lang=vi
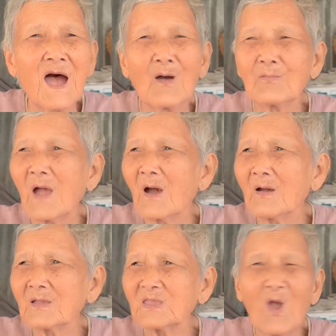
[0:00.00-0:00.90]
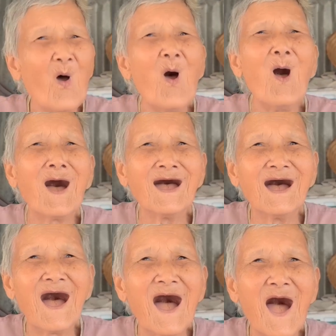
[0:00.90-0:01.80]
không không cho
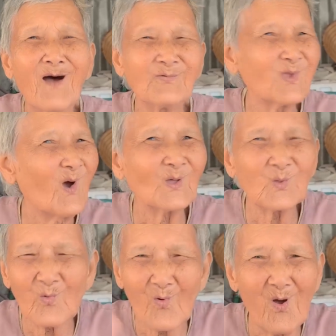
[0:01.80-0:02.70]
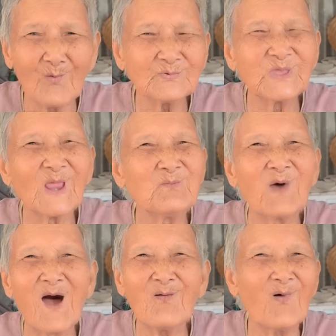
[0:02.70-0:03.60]
không cho tôi cũng không xin
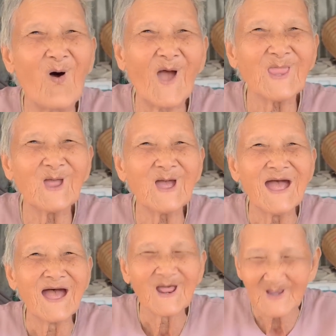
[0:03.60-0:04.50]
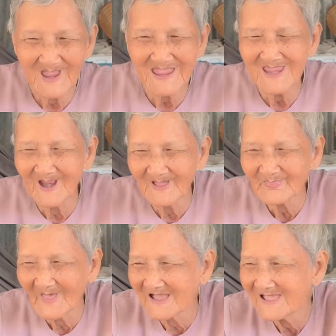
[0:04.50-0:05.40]
mà không hỏi nữa đi lững
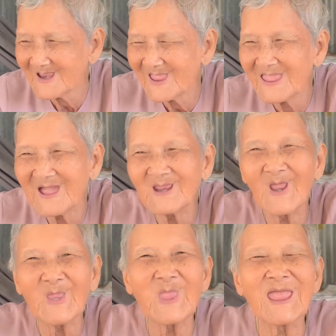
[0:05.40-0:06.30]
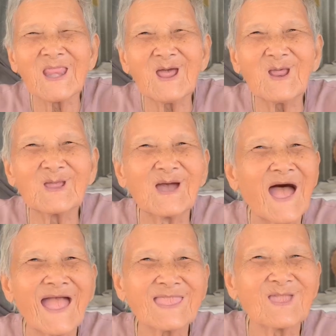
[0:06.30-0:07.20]
tỉnh đi viên nít vậy đó rồi
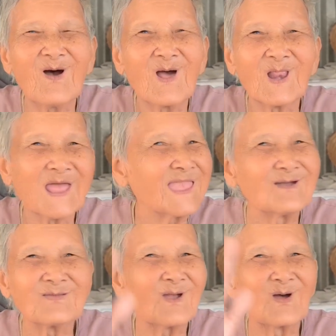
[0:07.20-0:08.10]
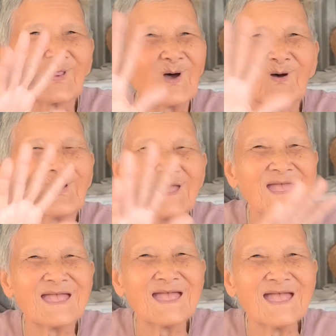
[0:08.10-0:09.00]
ai cho là
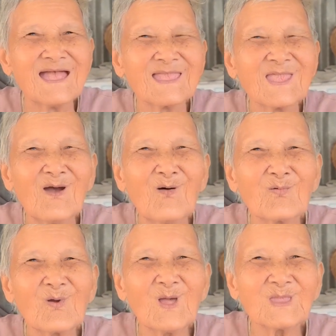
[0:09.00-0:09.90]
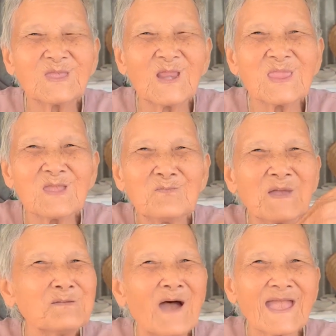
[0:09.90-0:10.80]
à. chứ không có xin như
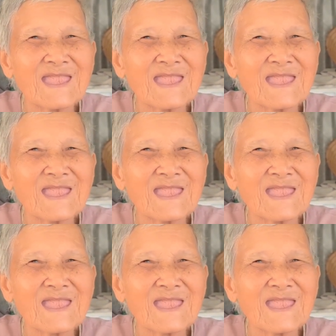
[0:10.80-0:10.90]
mấy bà